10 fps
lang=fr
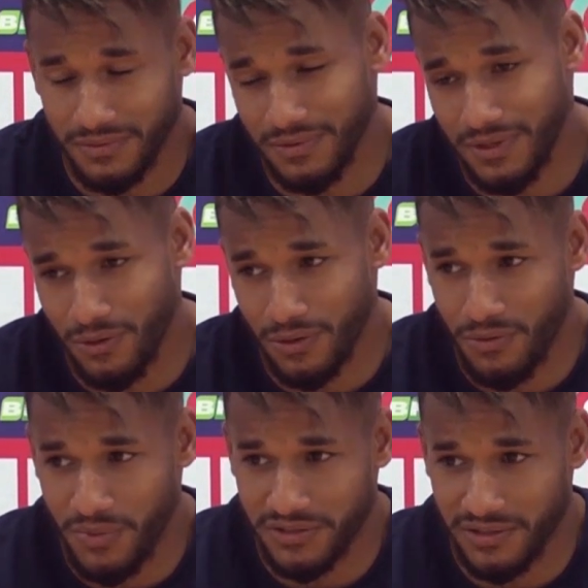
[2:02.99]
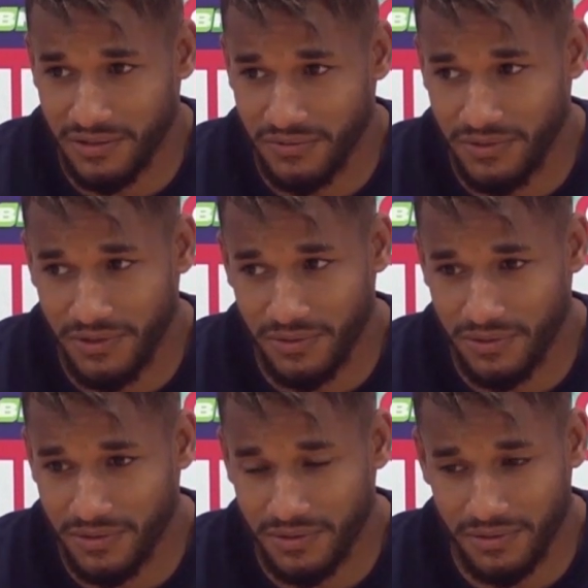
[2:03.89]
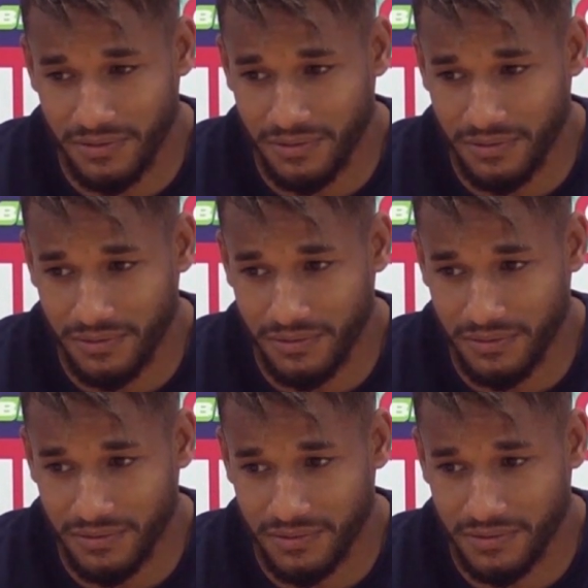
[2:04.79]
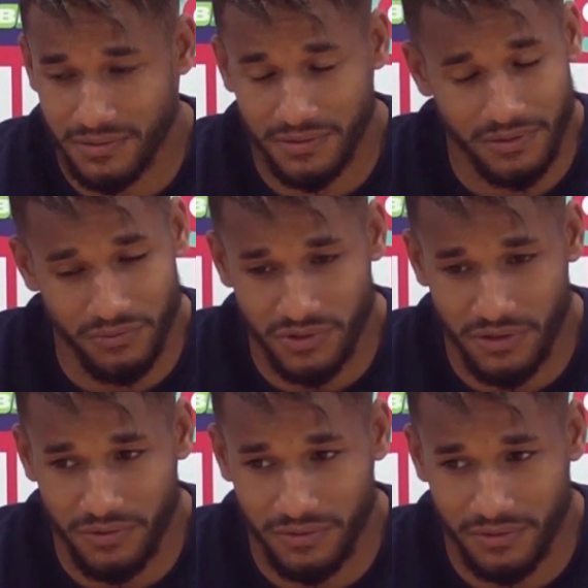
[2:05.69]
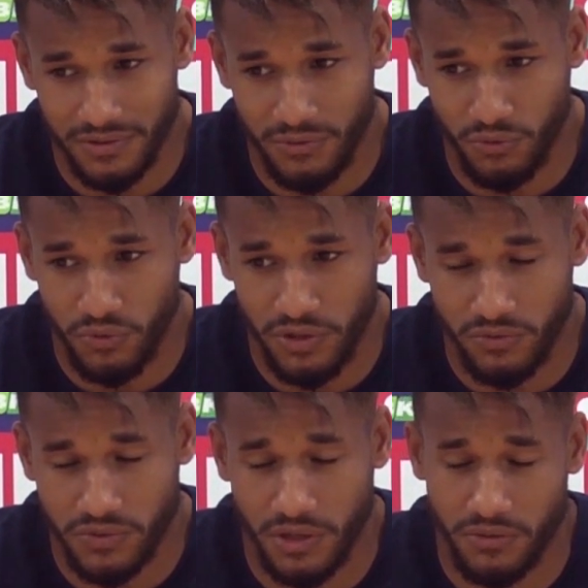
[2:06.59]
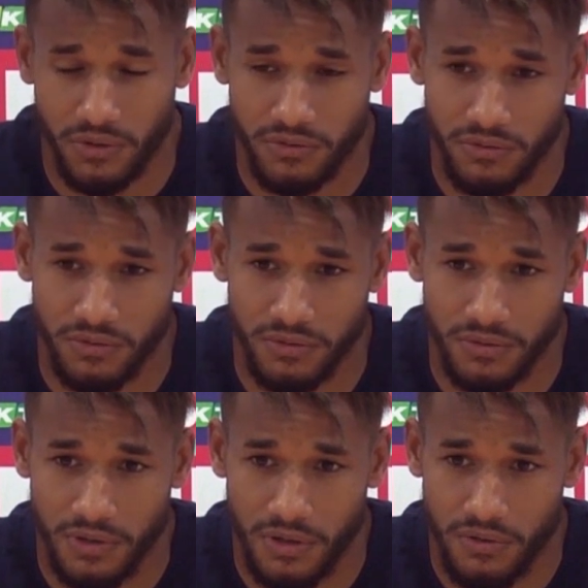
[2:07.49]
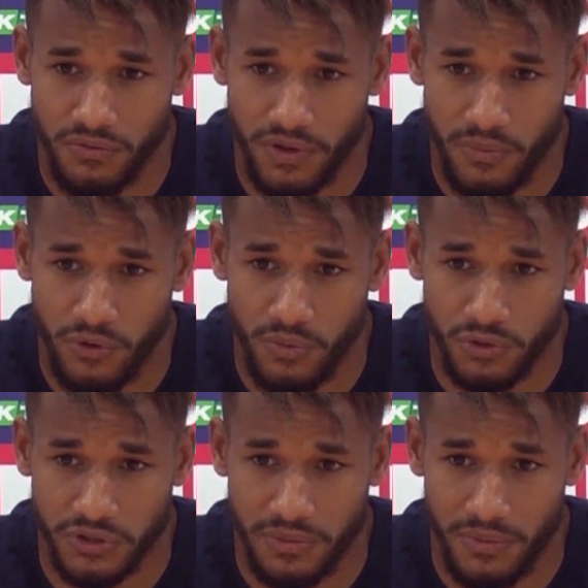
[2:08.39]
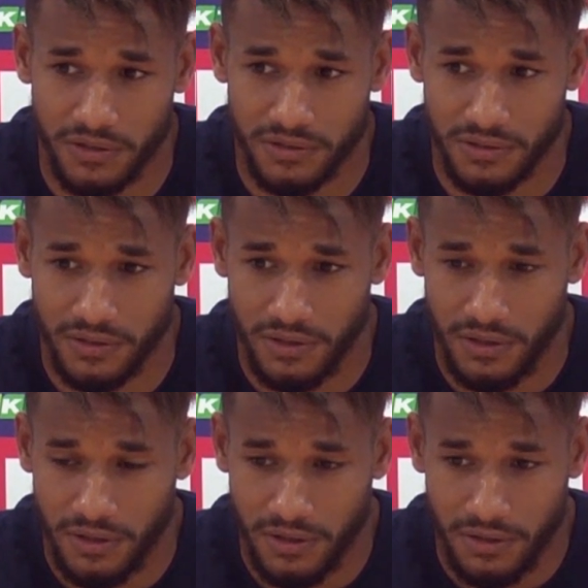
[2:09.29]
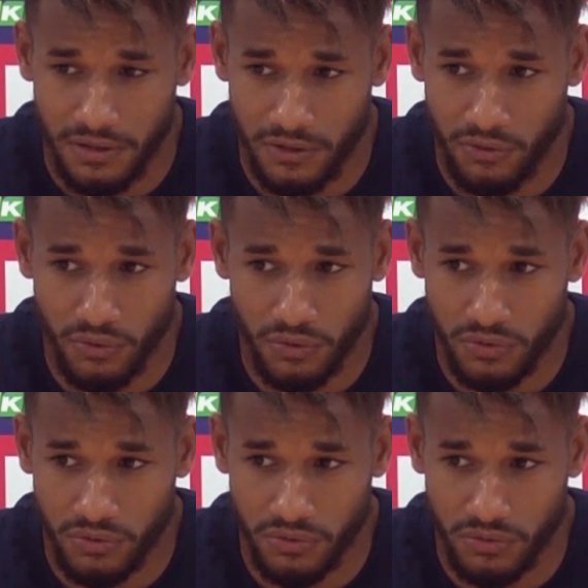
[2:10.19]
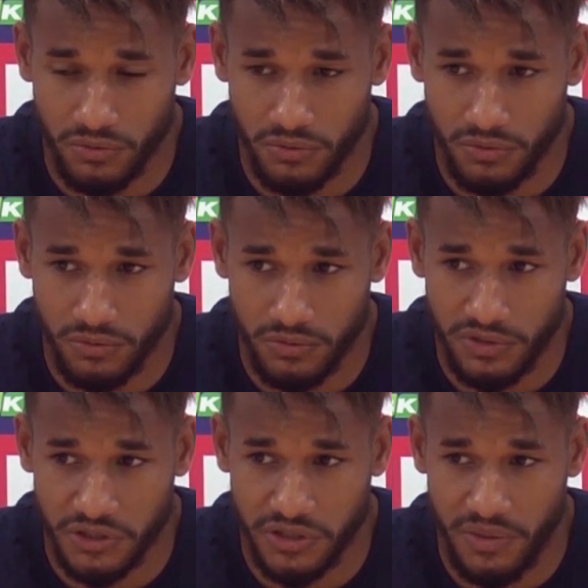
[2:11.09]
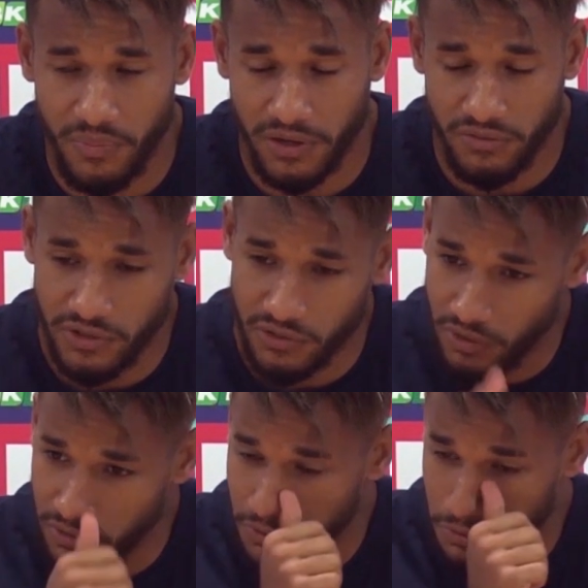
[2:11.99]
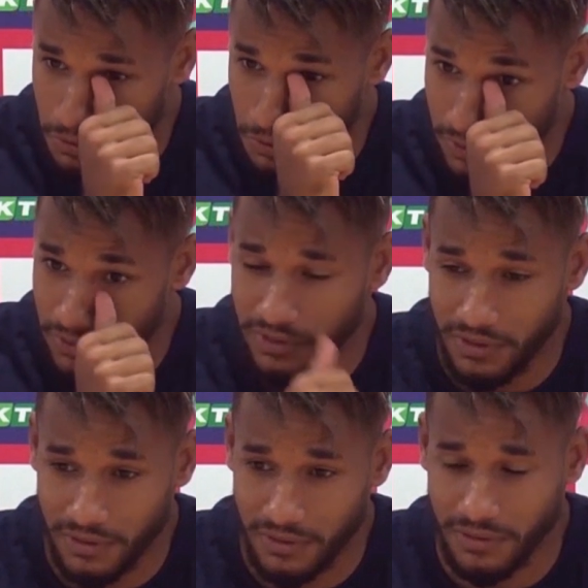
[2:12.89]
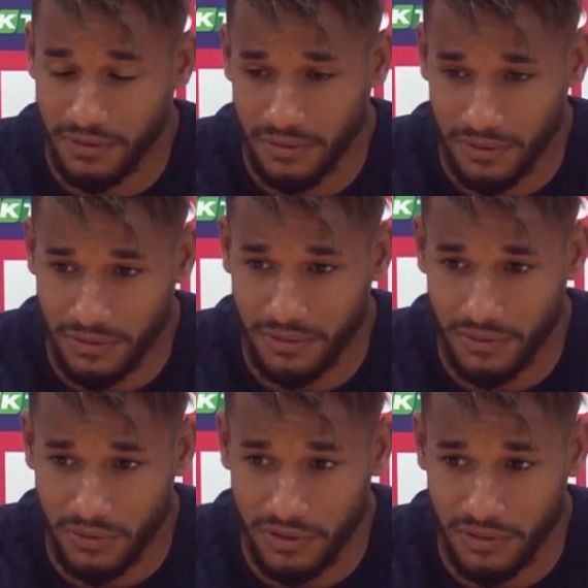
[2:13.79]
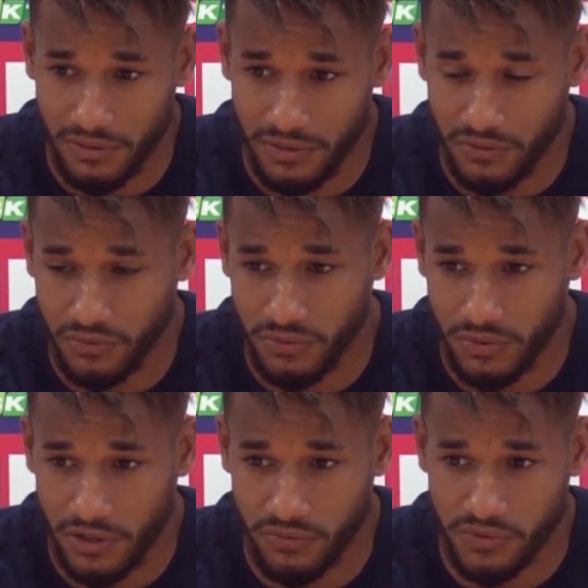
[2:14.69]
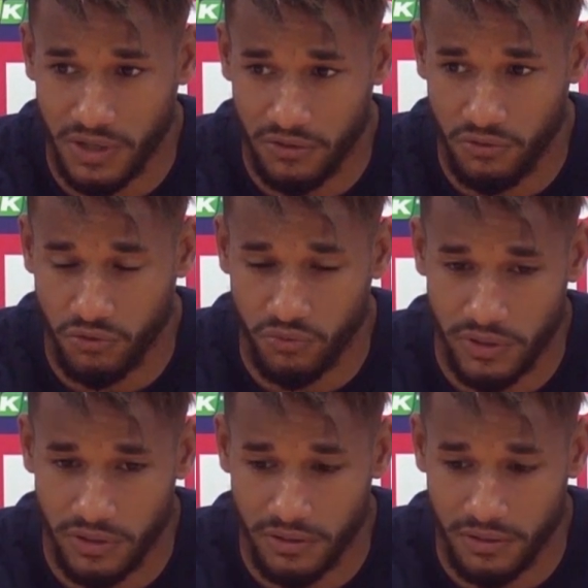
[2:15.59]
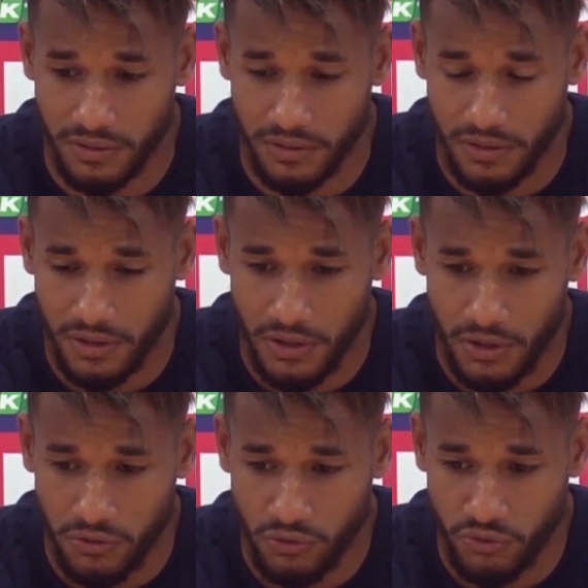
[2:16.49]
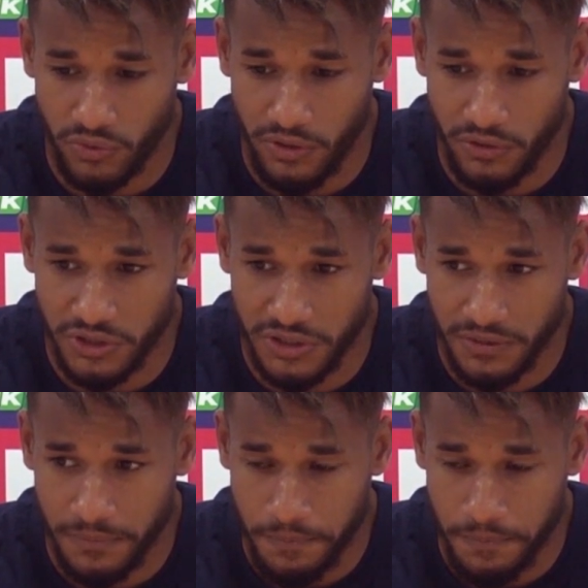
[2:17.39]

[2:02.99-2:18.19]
dès lors que le match était fini, on était ça nous, avait, ça nous tenait tous à cœur de faire mieux le prochain match et d'enchaîner par une victoire. Donc euh, ouais, on, est, on, est, on, est tout, on a tous hâte de jouer, euh, de jouer lundi.